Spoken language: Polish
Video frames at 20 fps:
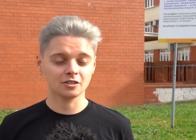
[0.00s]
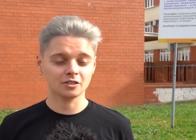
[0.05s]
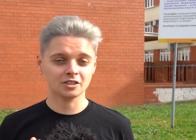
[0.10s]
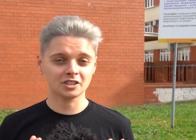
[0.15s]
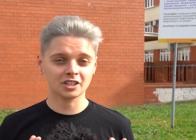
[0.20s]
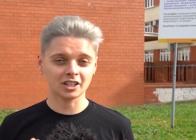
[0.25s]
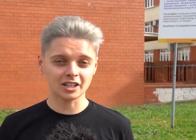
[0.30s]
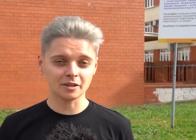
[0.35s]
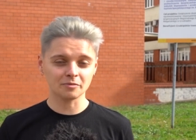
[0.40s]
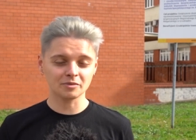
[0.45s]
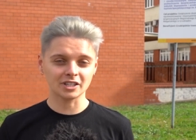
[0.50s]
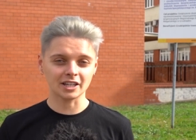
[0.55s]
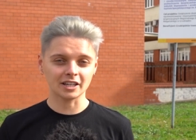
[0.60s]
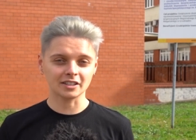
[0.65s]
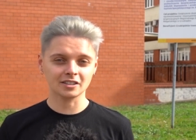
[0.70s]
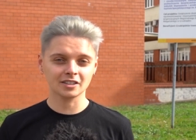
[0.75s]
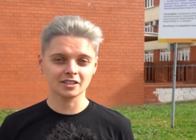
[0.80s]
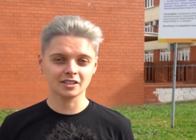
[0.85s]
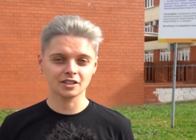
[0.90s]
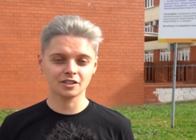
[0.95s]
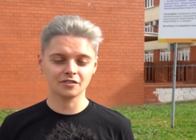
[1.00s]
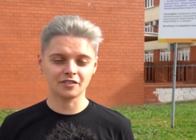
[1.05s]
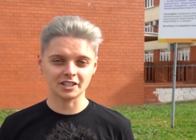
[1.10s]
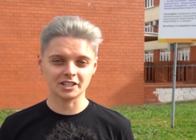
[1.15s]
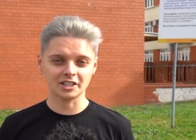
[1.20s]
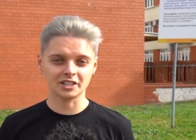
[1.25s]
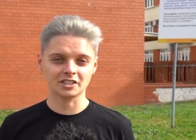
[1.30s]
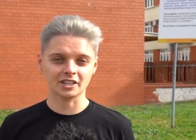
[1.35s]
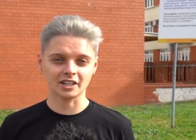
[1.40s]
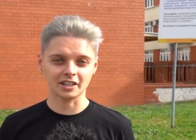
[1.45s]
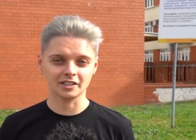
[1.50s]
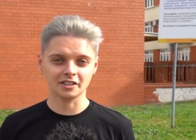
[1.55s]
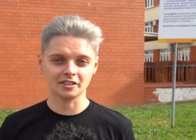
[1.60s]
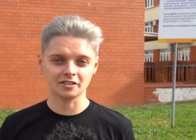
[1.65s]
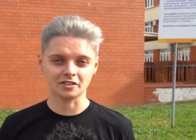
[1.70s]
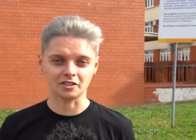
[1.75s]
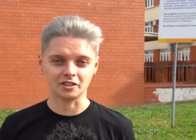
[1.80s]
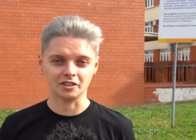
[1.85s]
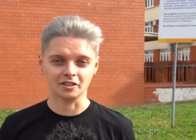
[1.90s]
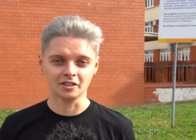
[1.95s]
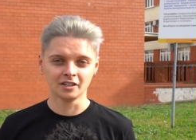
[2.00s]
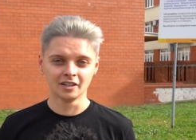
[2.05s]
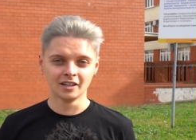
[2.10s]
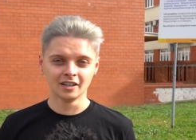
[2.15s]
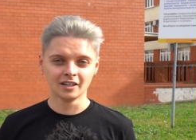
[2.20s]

721 dni.